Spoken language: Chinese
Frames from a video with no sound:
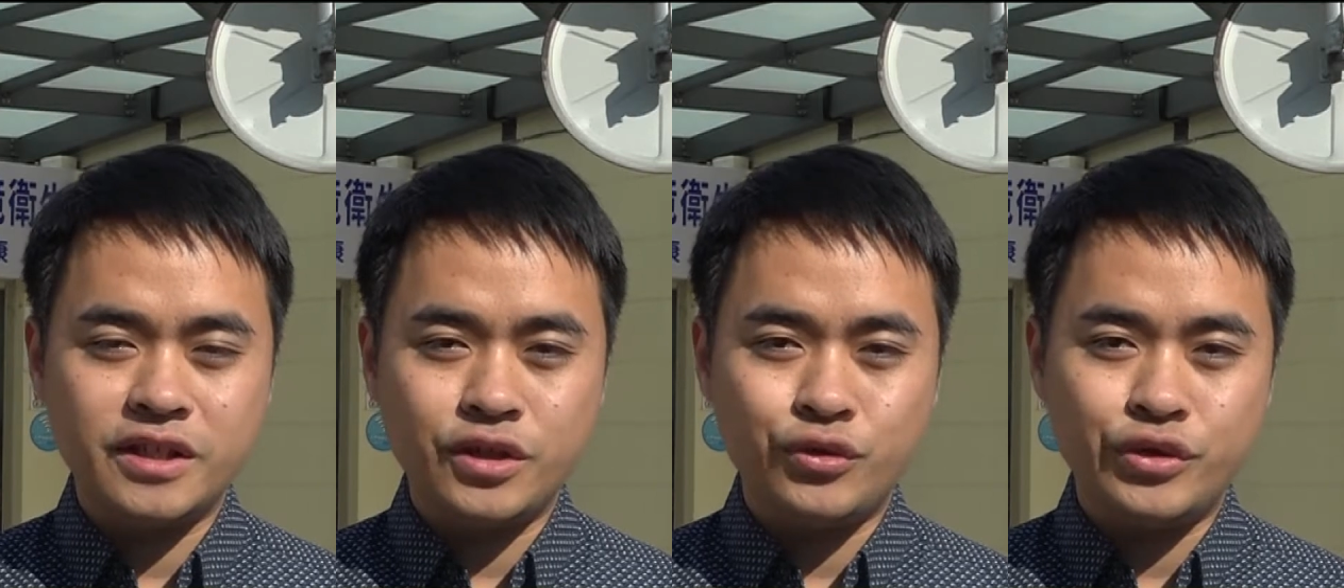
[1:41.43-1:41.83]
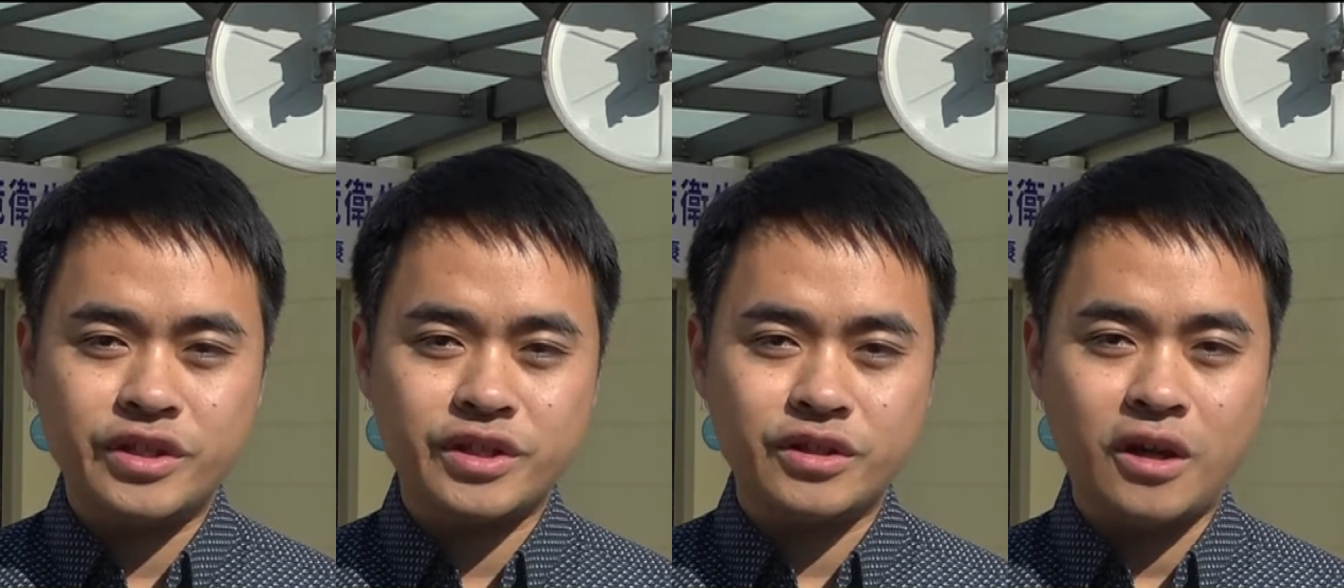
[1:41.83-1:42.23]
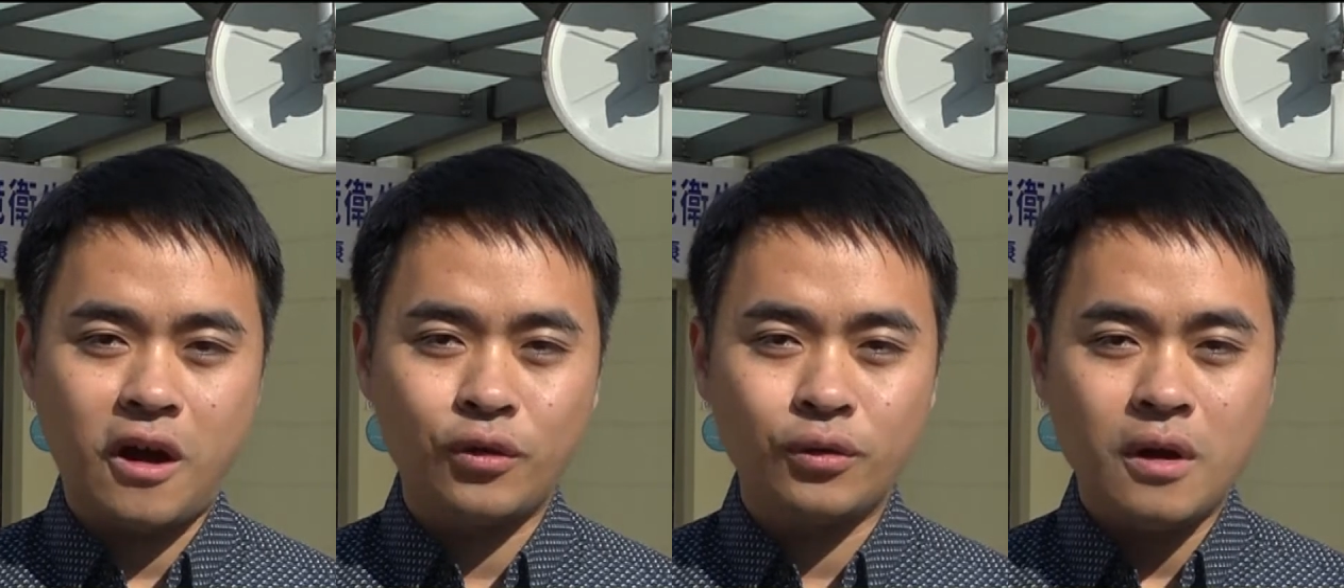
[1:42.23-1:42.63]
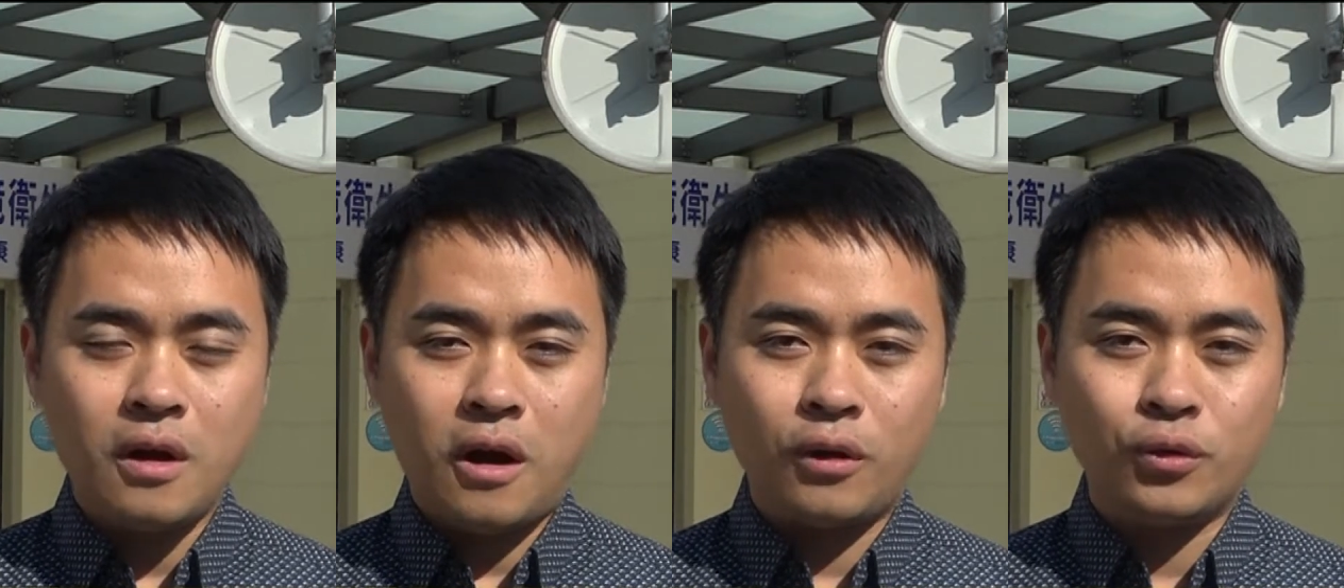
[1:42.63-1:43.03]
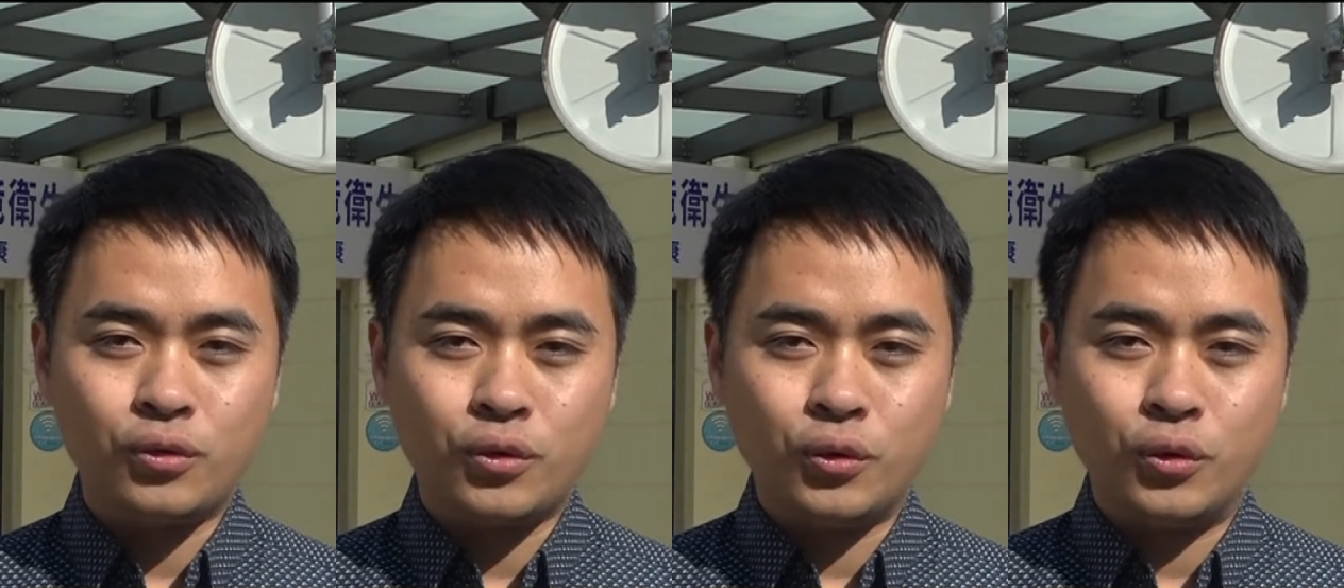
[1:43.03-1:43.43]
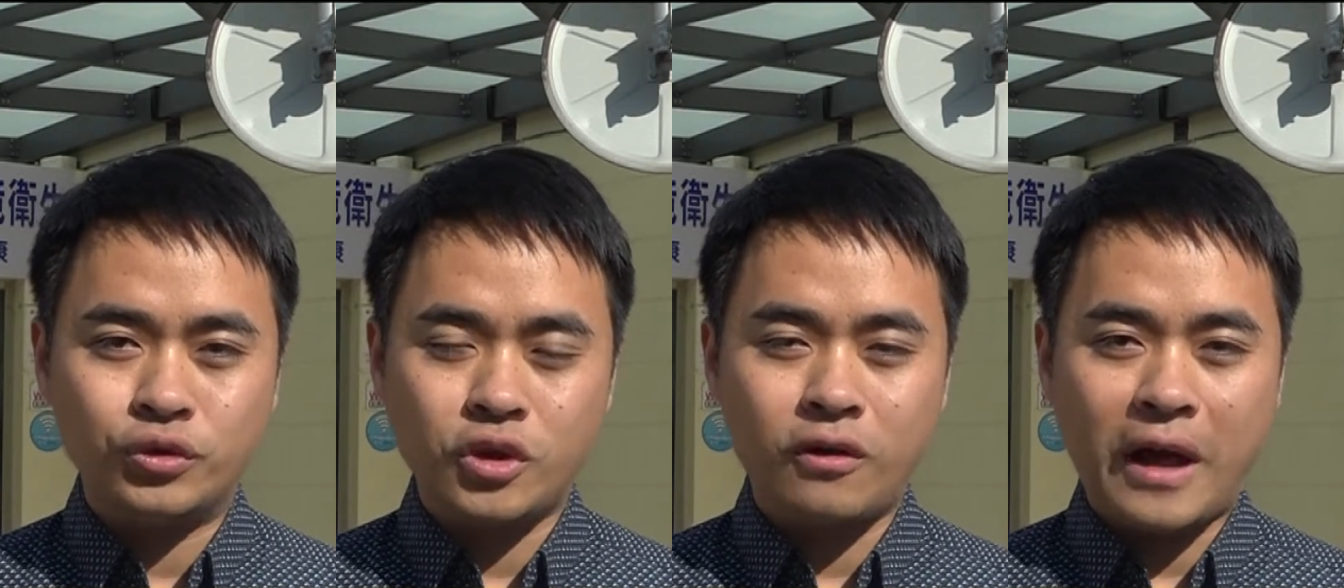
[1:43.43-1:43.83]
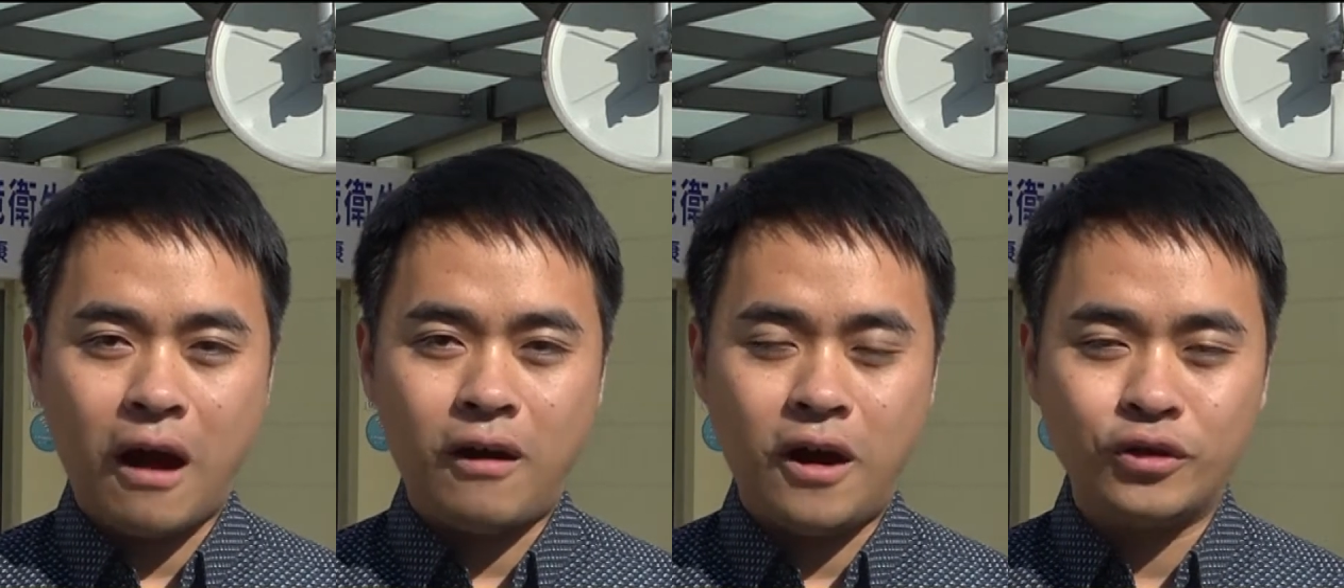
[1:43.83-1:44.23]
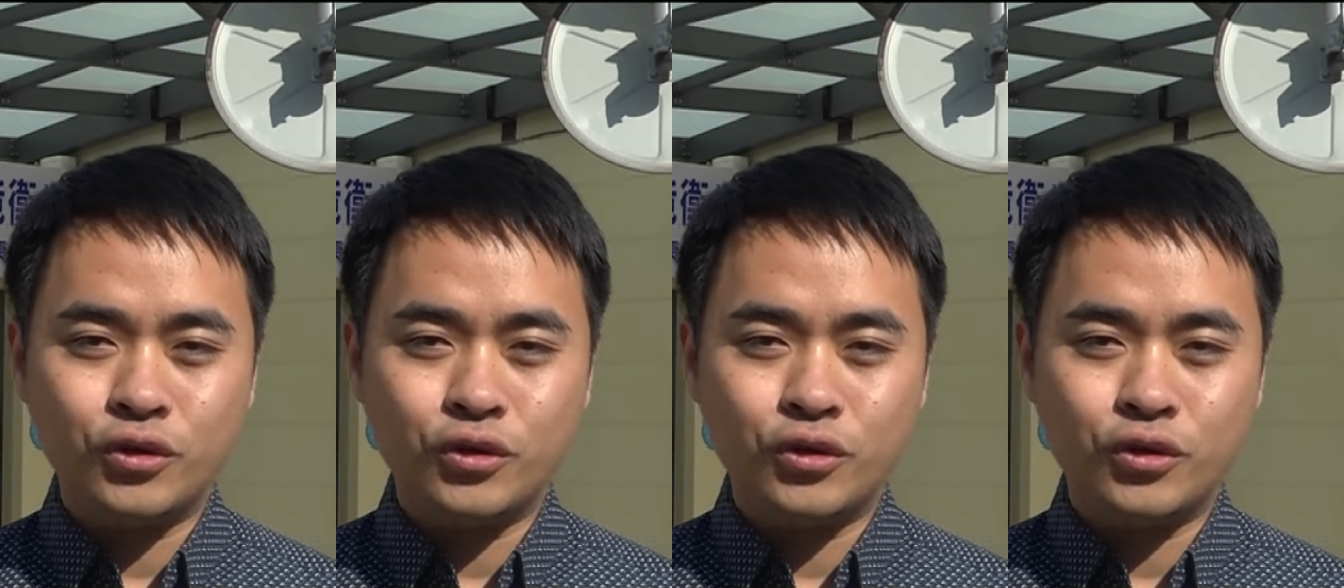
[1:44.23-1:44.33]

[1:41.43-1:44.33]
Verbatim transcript: 义鱼池哈，哦，鹿谷、中寮哈。